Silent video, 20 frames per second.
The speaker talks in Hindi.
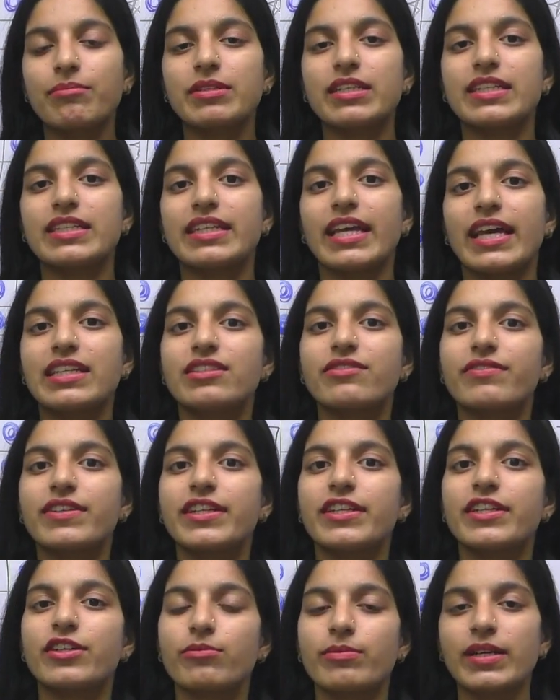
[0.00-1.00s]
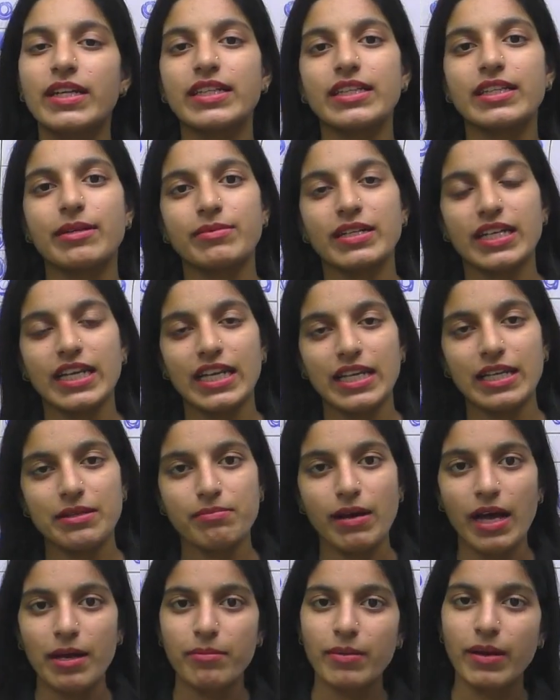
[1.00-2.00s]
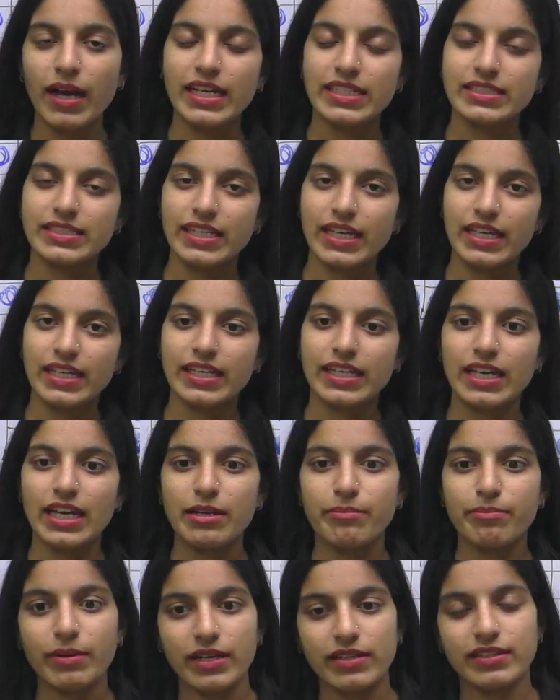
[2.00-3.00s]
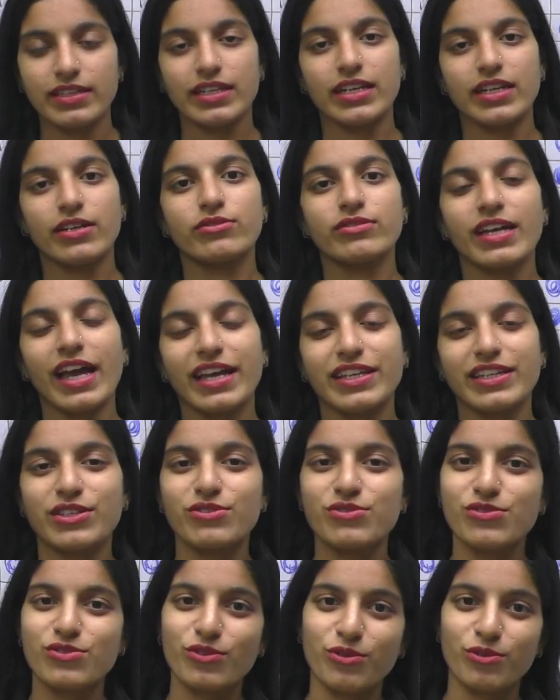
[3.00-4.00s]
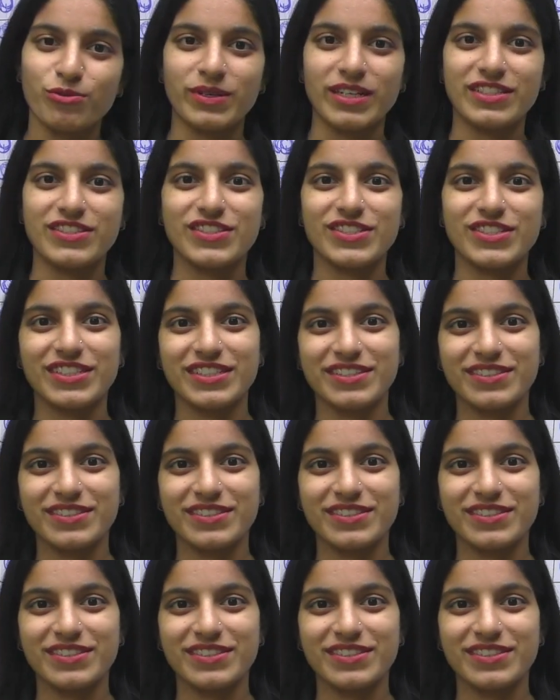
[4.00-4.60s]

अपने नेक्स्ट वीडियो में तब तक के लिए बाय बाय टेक केयर पढ़ते रहो थैंक यू सो मच